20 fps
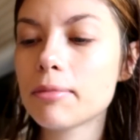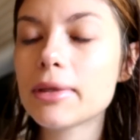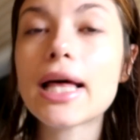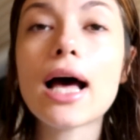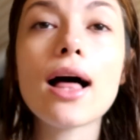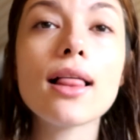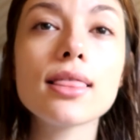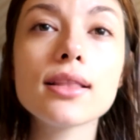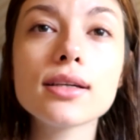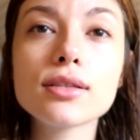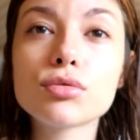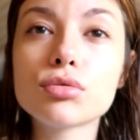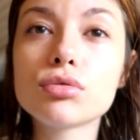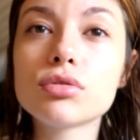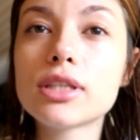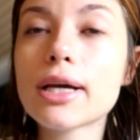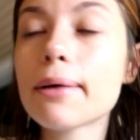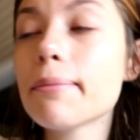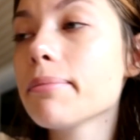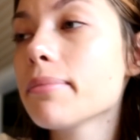Bir de allık
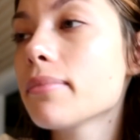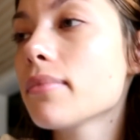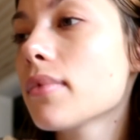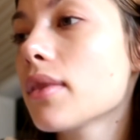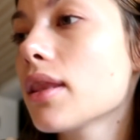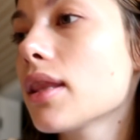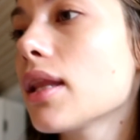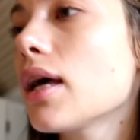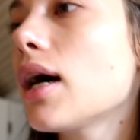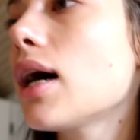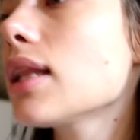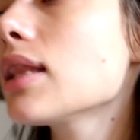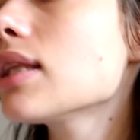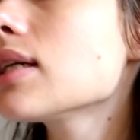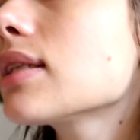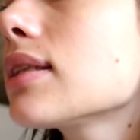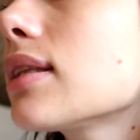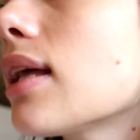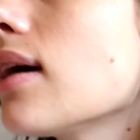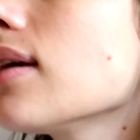süreceğim.
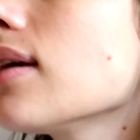Allık